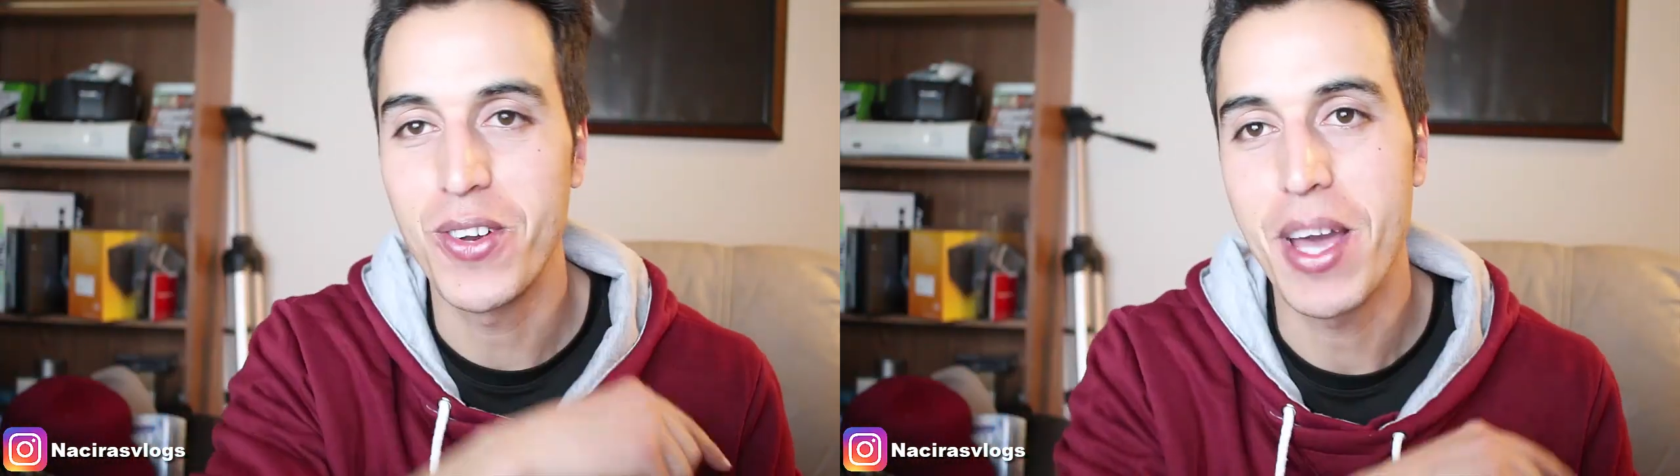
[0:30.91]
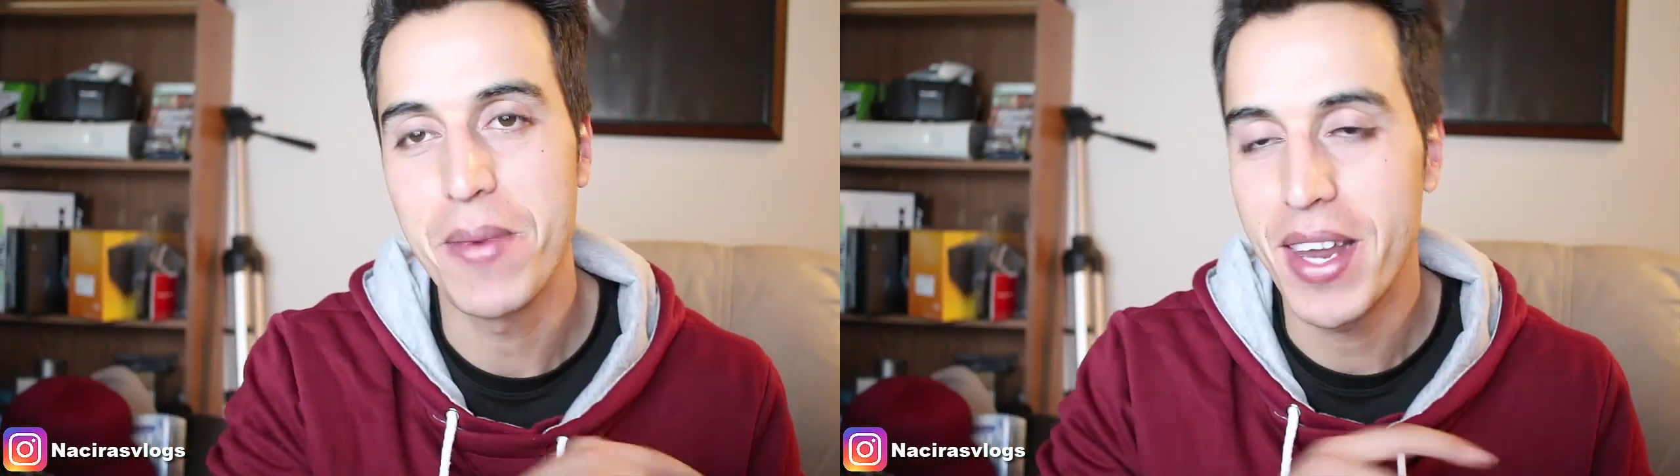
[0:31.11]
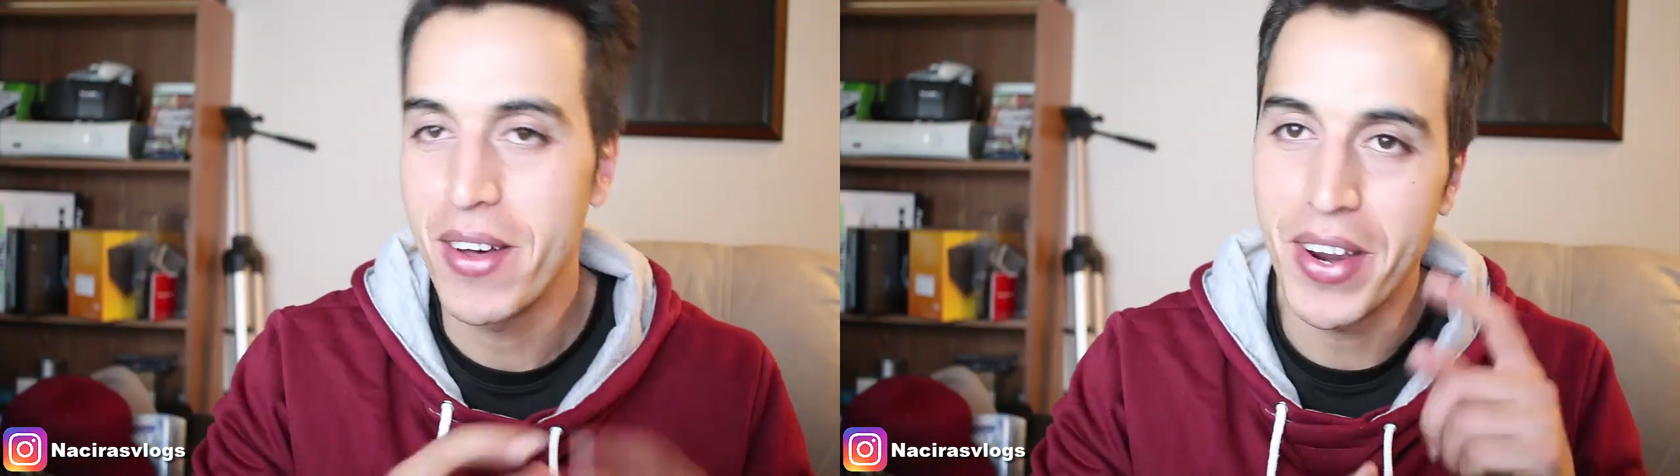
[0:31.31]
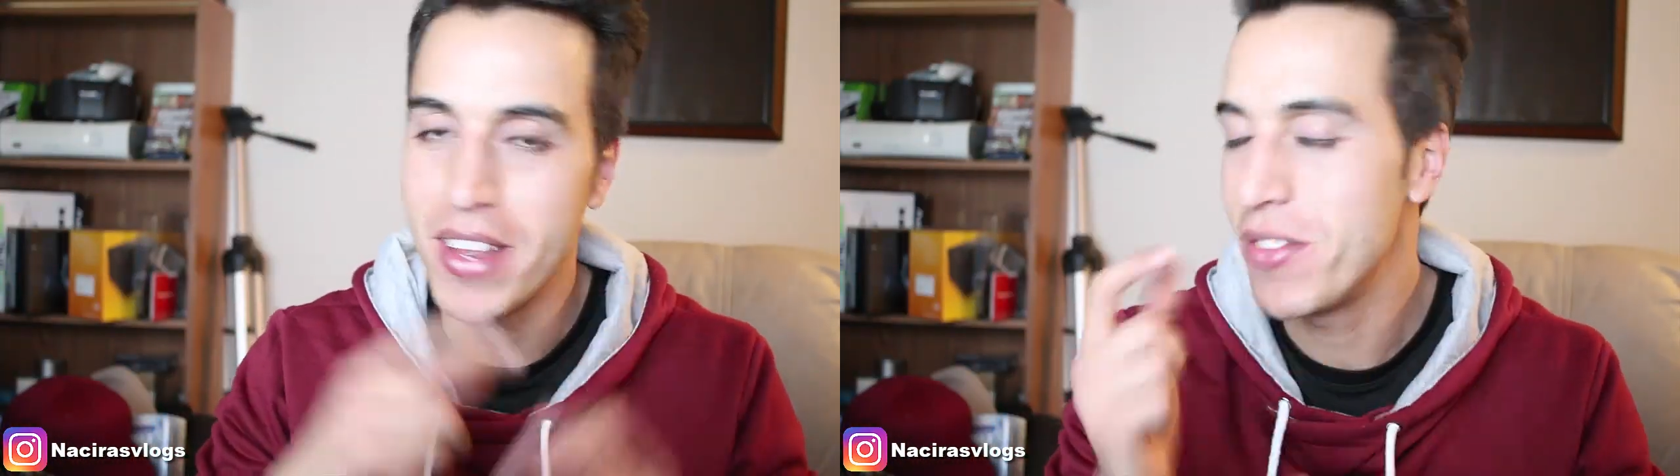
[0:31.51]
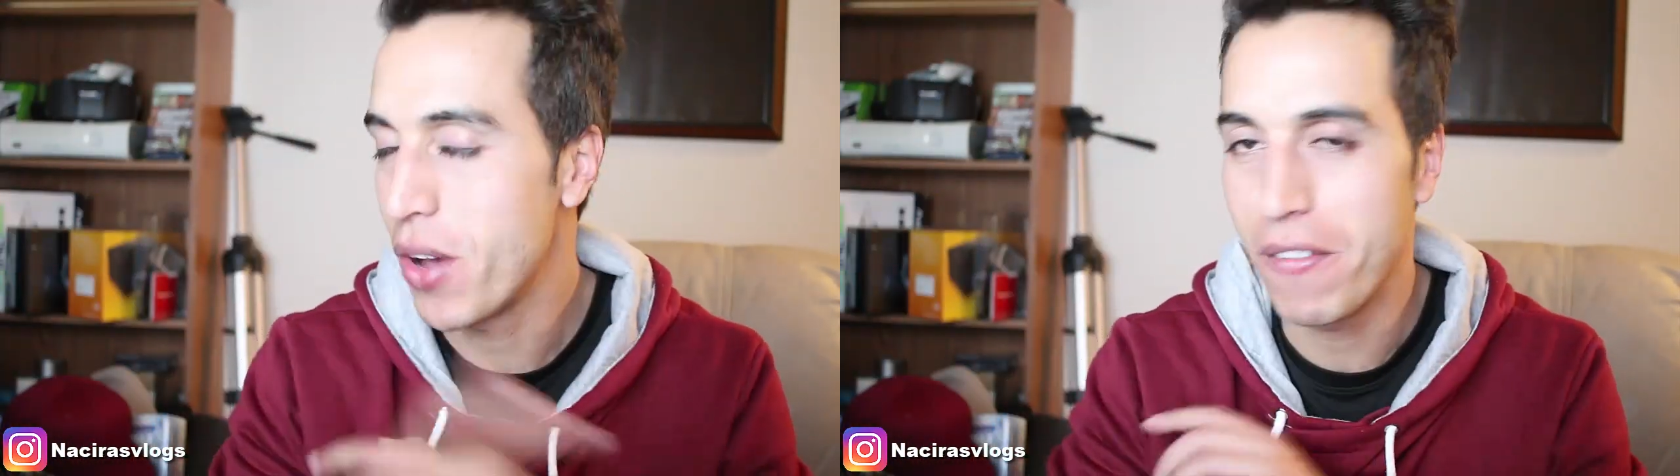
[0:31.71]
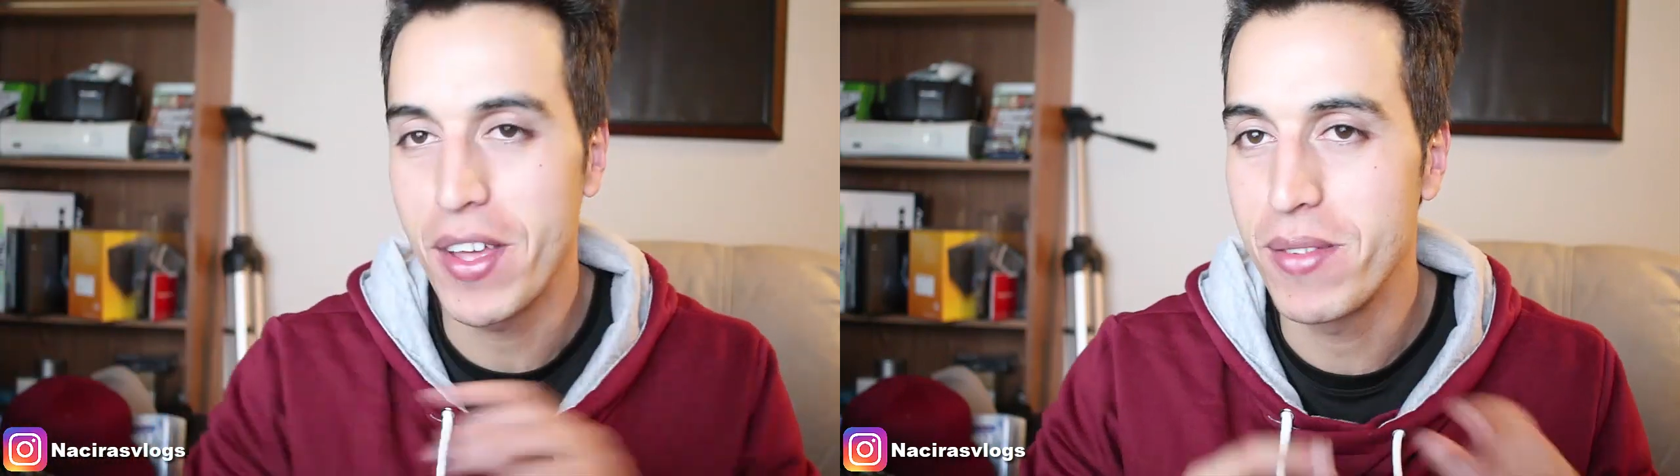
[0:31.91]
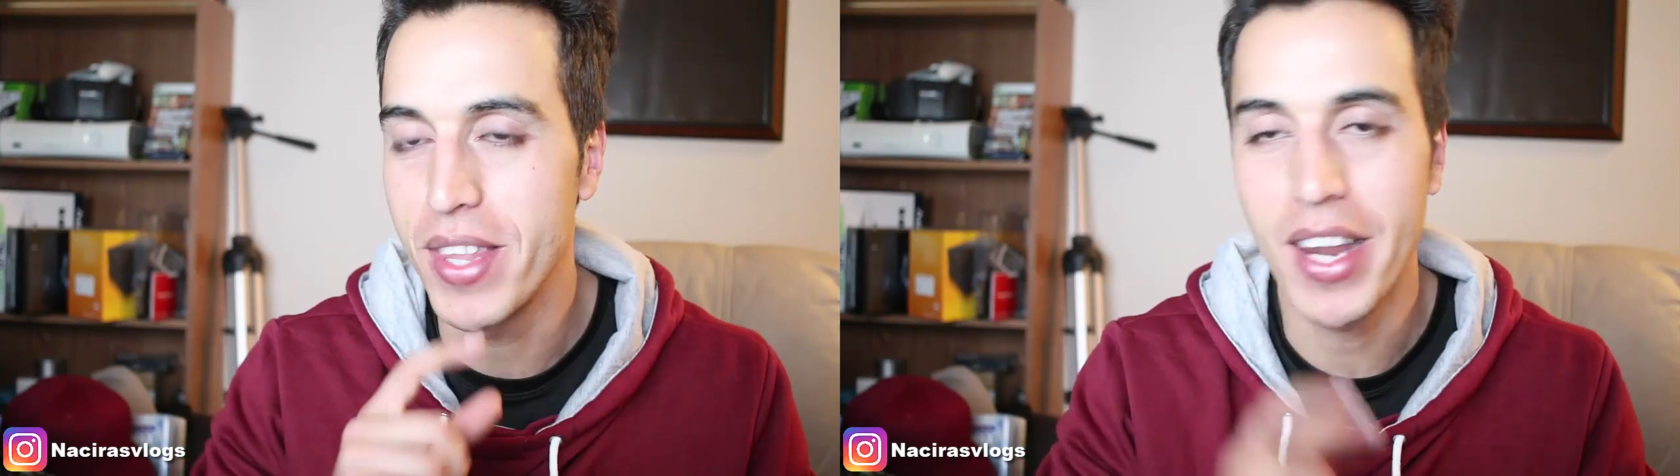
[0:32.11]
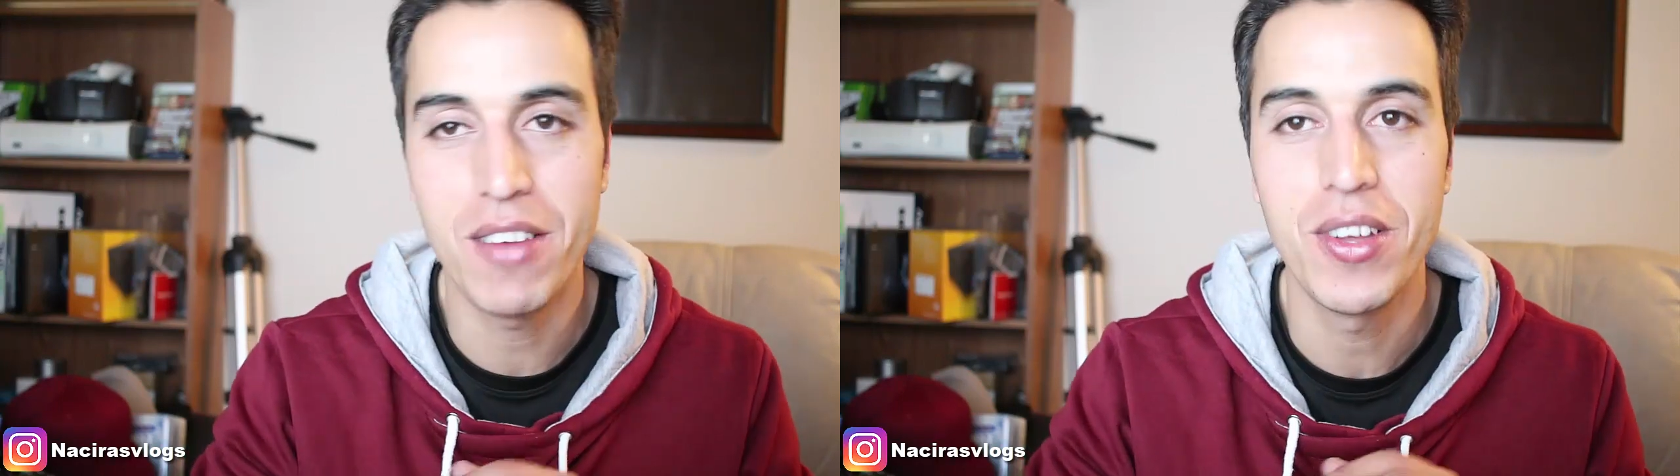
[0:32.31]
الكاميرا ريفيو خفيف
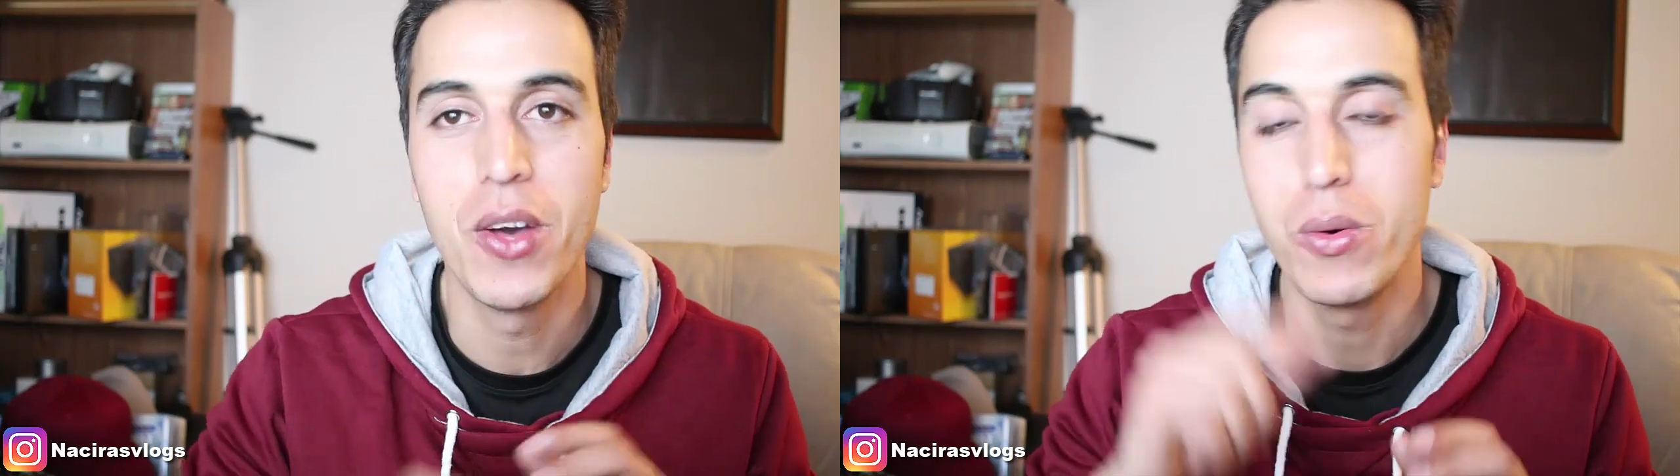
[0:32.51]
ظريف